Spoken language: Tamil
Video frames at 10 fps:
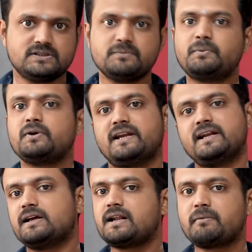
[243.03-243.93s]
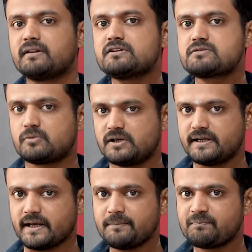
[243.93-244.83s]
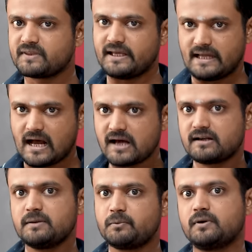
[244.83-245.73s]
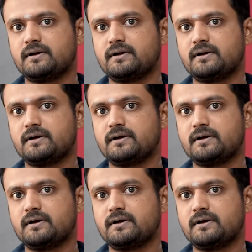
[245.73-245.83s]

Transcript: இப்போ இது ரெண்டுக்கு நான் பதில் சொல்லிட்டேன் நான் யாருன்னு இப்போ